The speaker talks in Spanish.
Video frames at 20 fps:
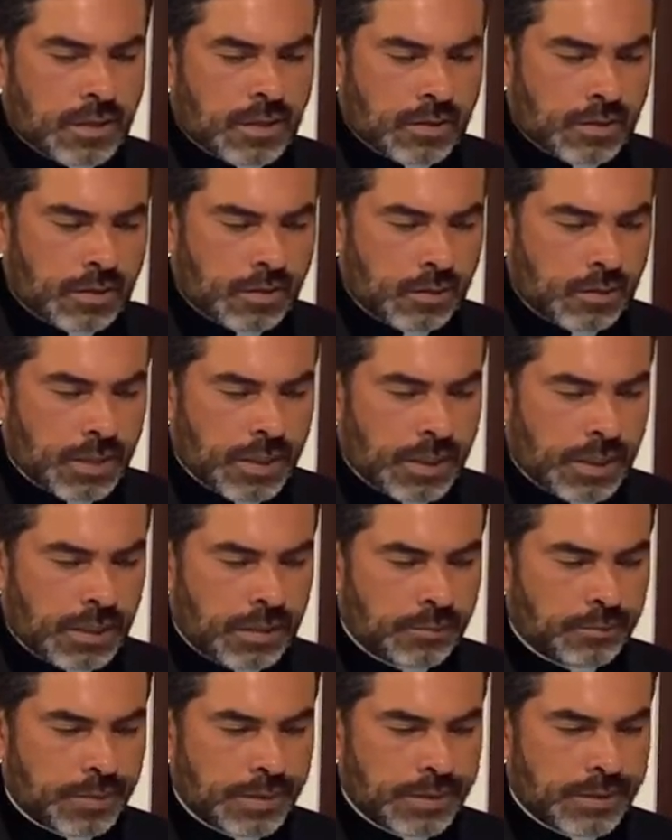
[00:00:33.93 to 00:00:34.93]
como era en
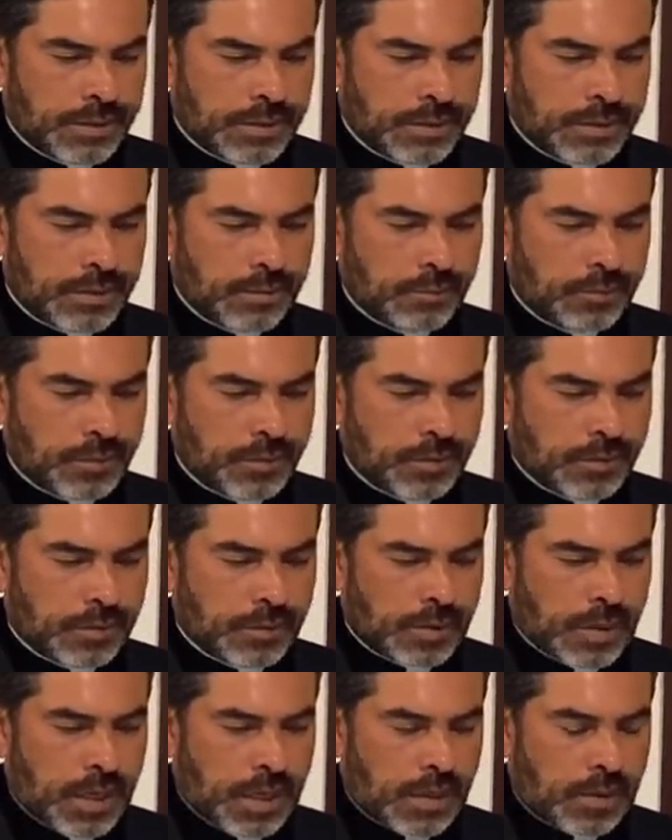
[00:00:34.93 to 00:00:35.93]
el
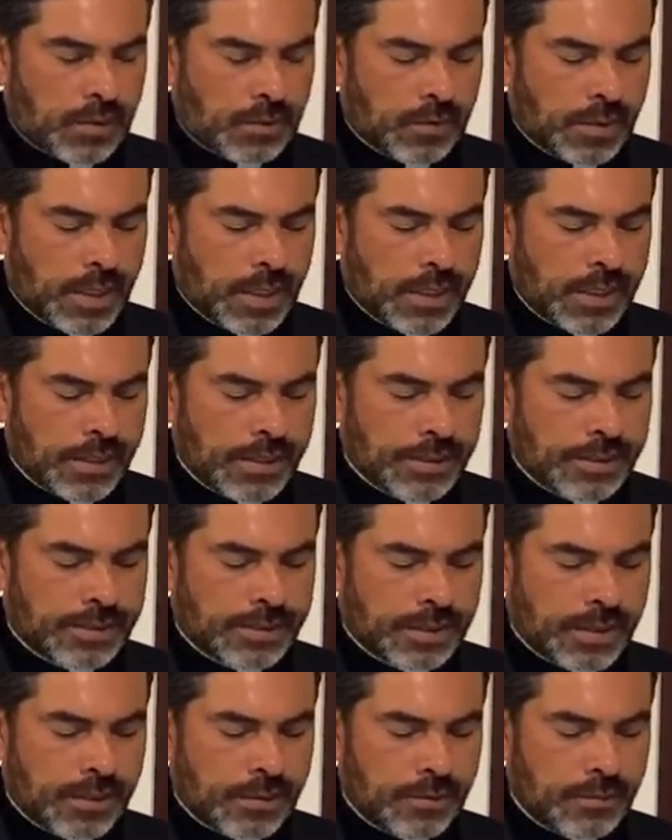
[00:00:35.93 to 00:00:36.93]
principio, ahora y
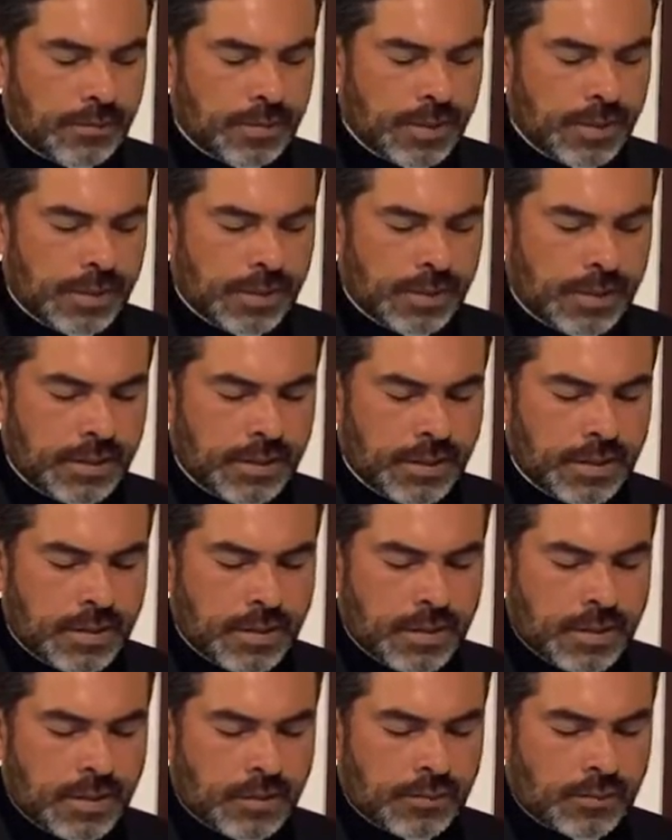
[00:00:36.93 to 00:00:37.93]
siempre,
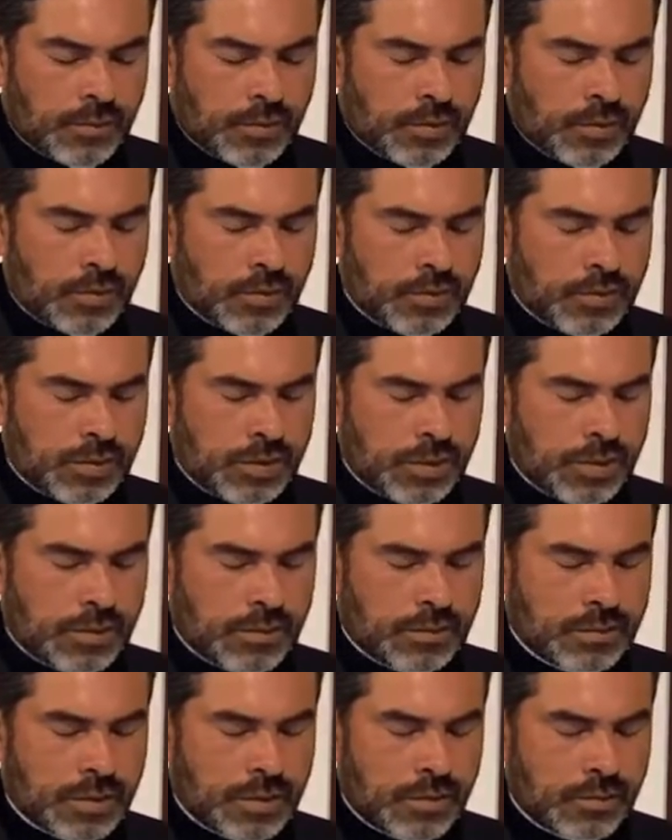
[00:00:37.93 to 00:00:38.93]
por los
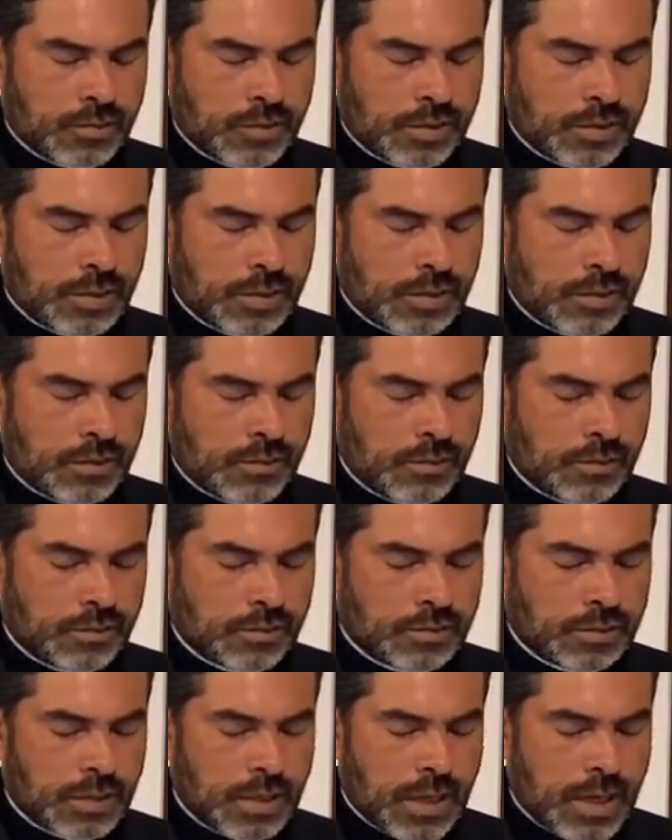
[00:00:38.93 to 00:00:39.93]
siglos de los
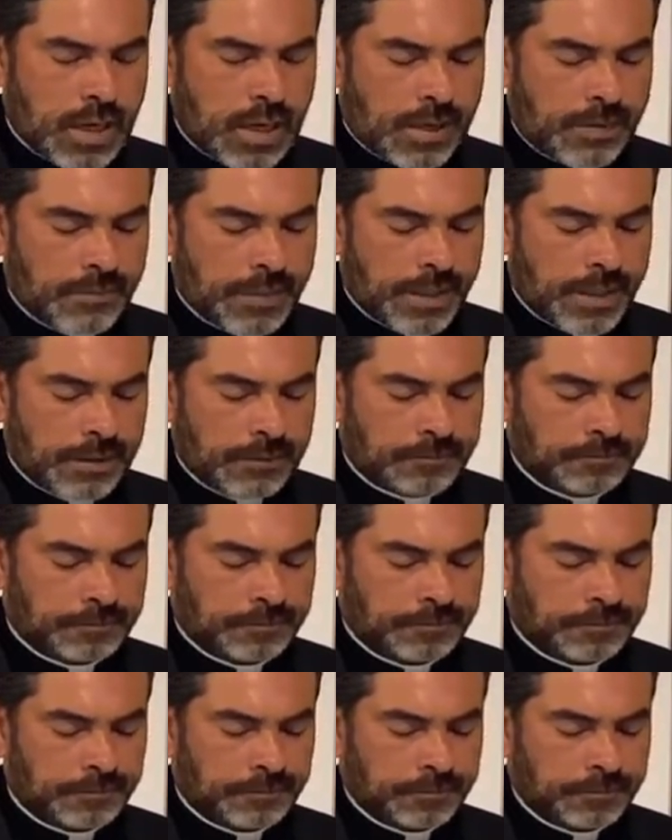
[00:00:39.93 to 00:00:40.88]
siglos. Amén.